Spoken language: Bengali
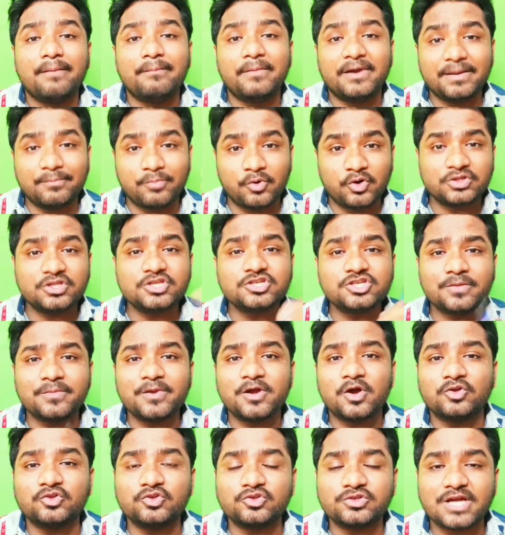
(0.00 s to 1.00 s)
মানে ভর্তি
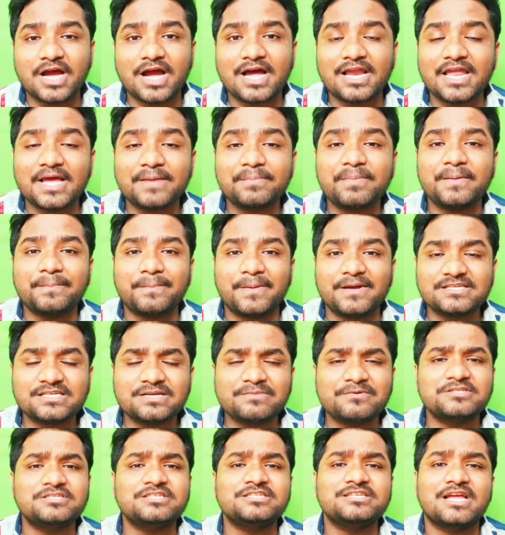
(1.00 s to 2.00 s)
সময় কত টাকা লাগবে
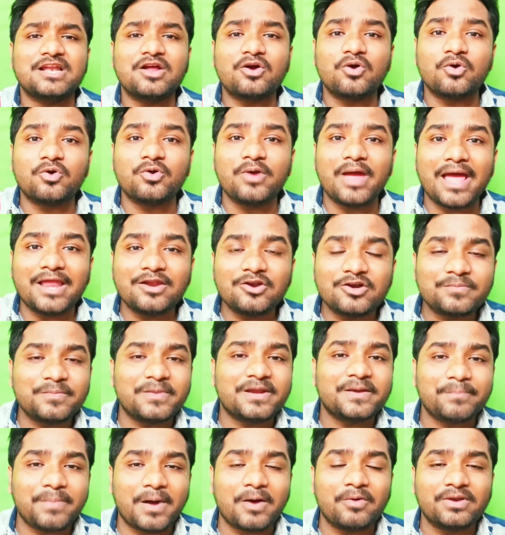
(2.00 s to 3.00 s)
পাশাপাশি যারা কোনো
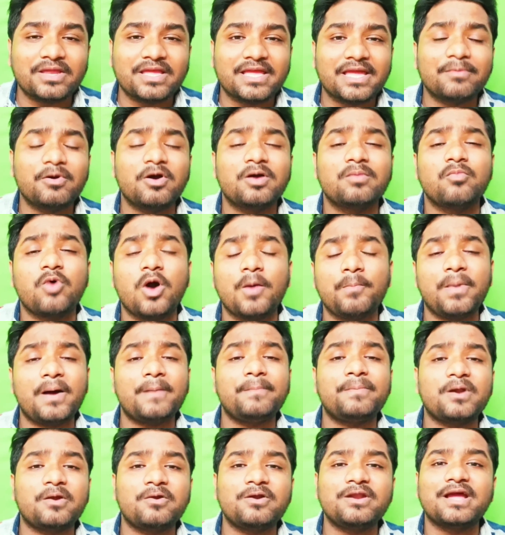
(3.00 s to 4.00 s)
অ্যালটমেন্ট পাওনি এবং মপ
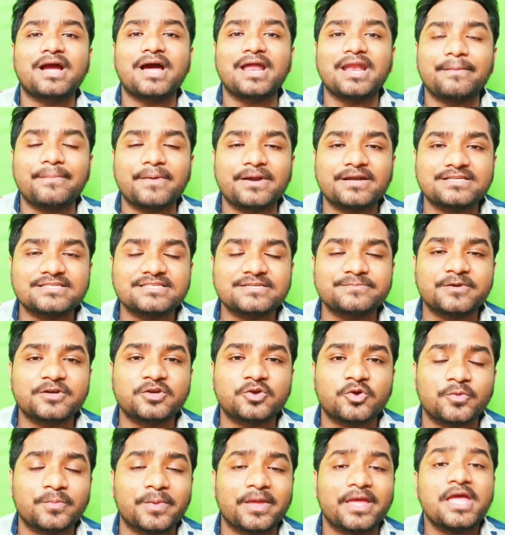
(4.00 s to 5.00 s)
আপ রাউন্ডে কারা পার্টিসিপেট
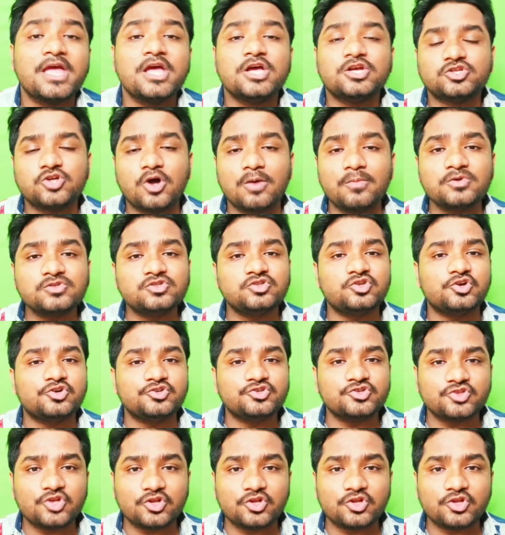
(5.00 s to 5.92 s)
করবে সমস্ত কিছু